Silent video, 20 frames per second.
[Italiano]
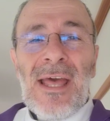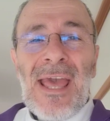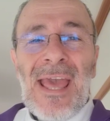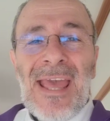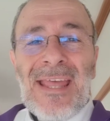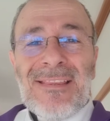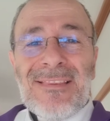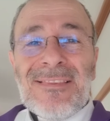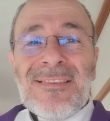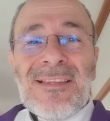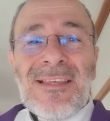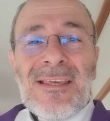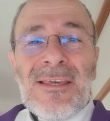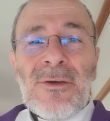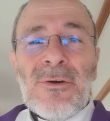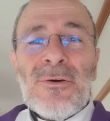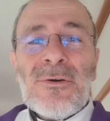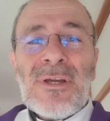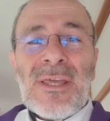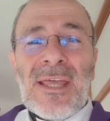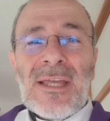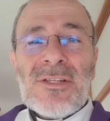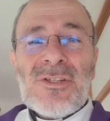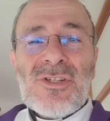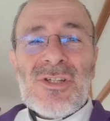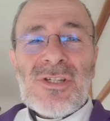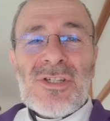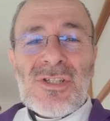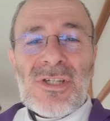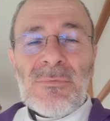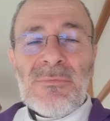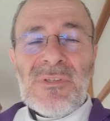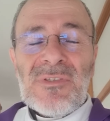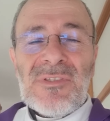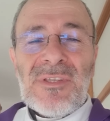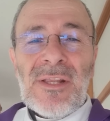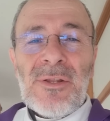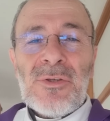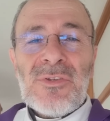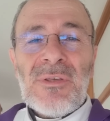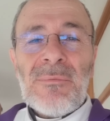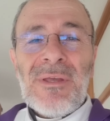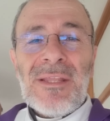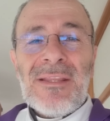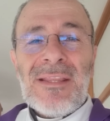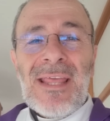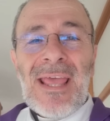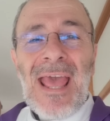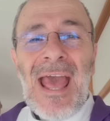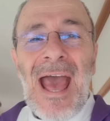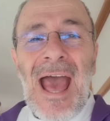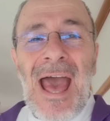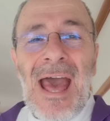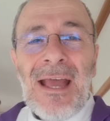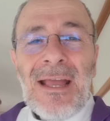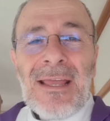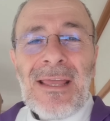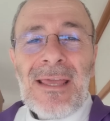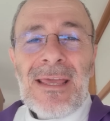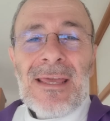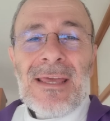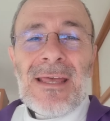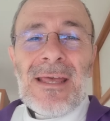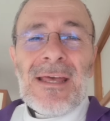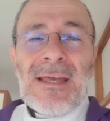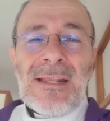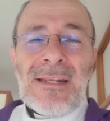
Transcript: è Dio che agisce misteriosamente anche